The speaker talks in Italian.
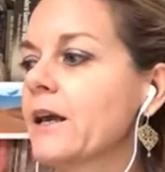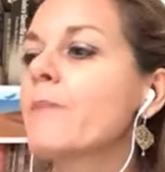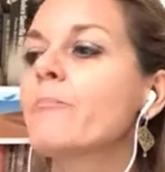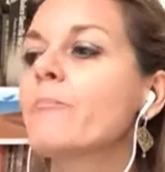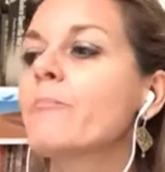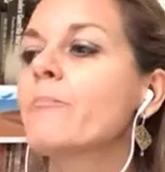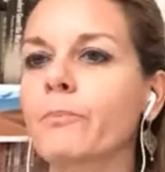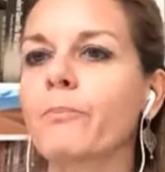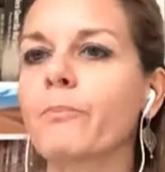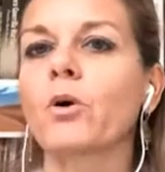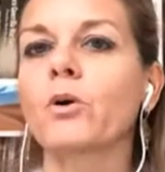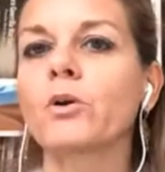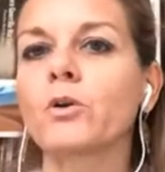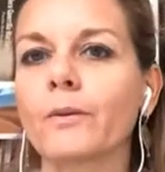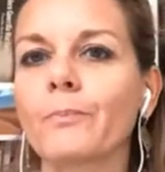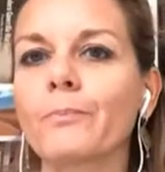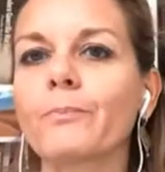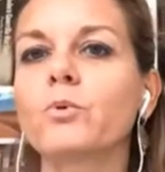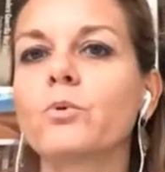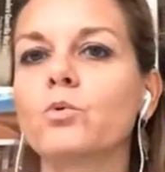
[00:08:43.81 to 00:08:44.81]
per poi
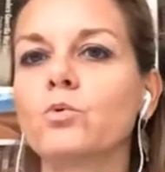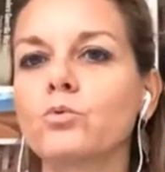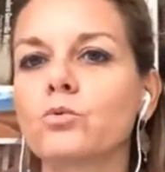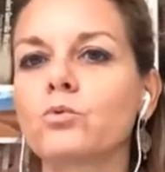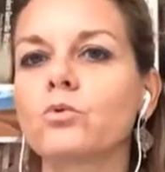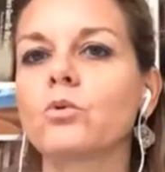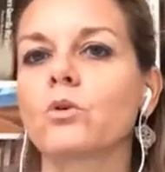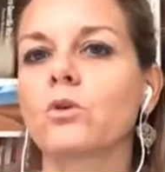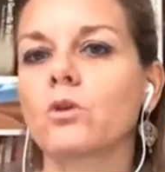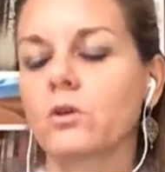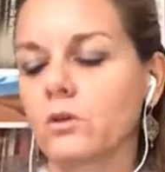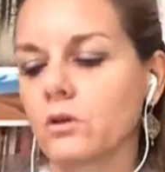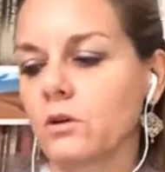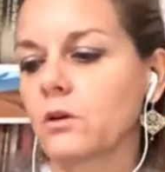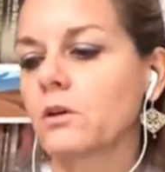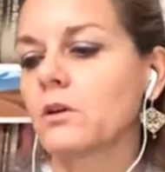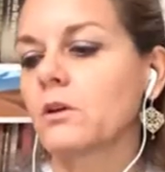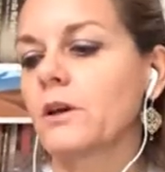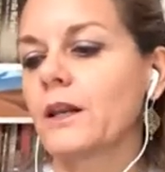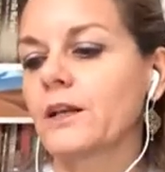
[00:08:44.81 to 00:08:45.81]
appunto
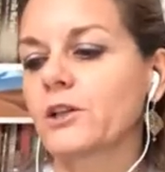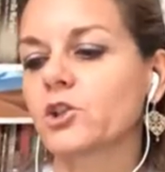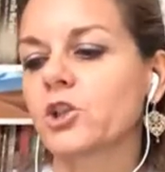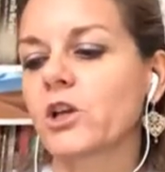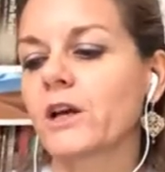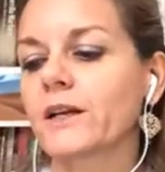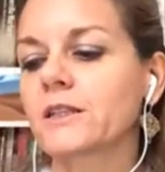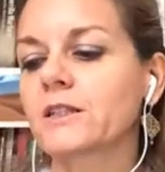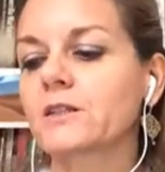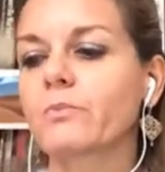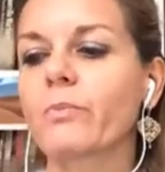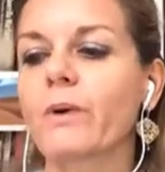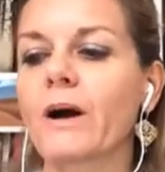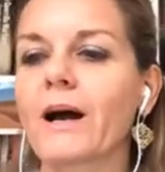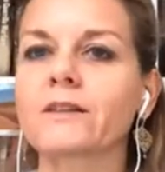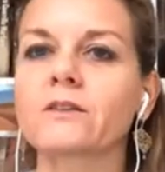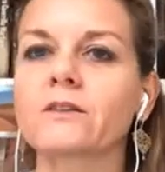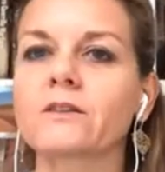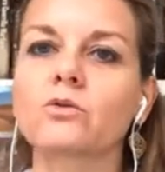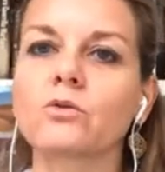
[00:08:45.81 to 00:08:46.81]
eh, lasciare
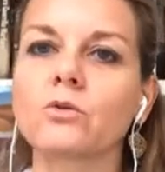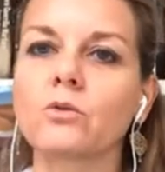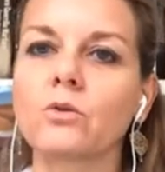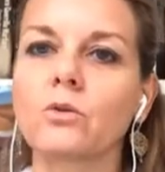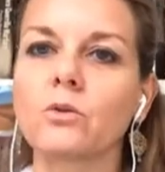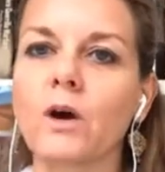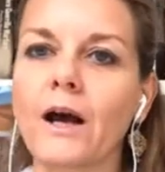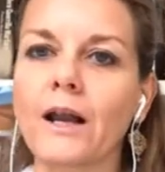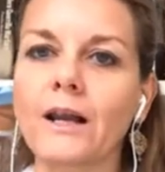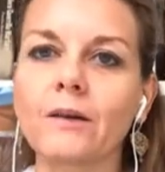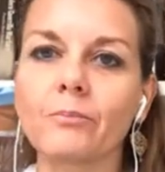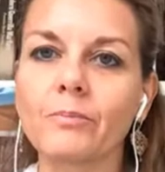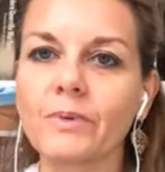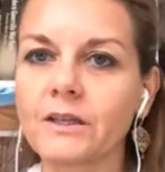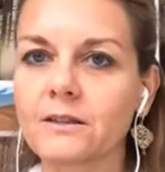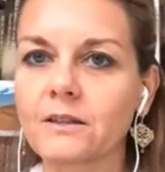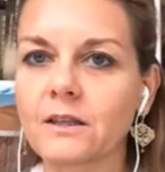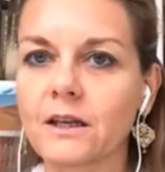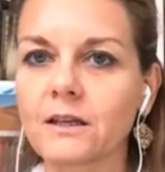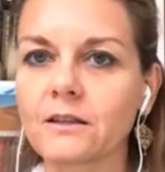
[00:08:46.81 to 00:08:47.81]
spazio al
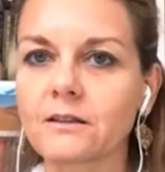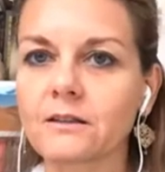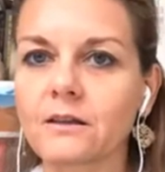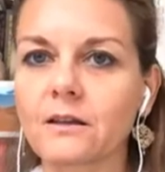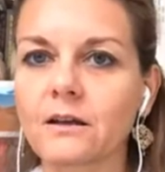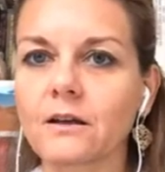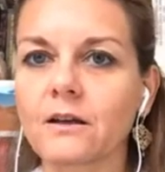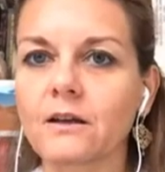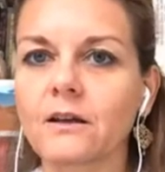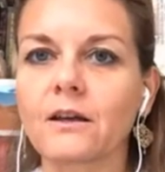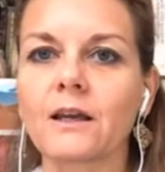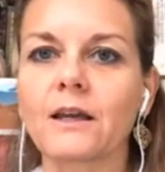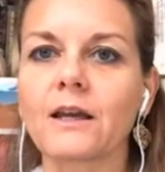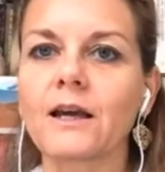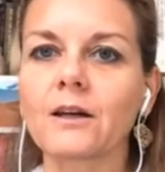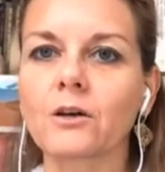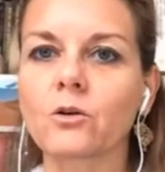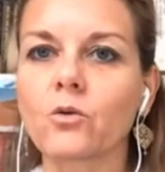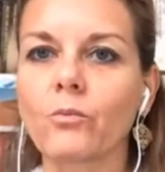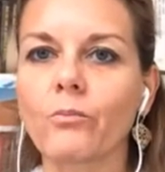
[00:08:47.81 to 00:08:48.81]
business eh, e
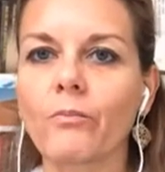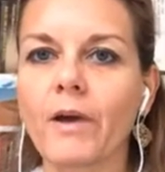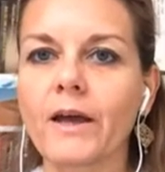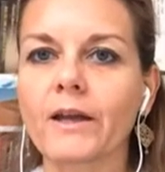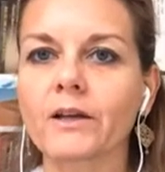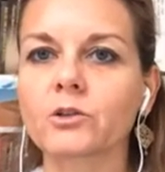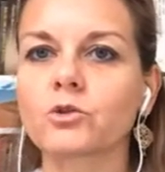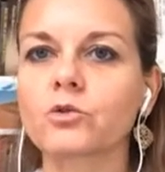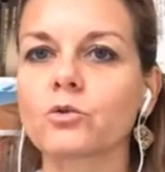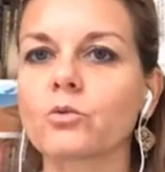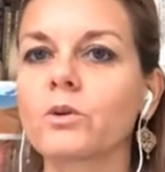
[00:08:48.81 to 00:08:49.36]
al commercio.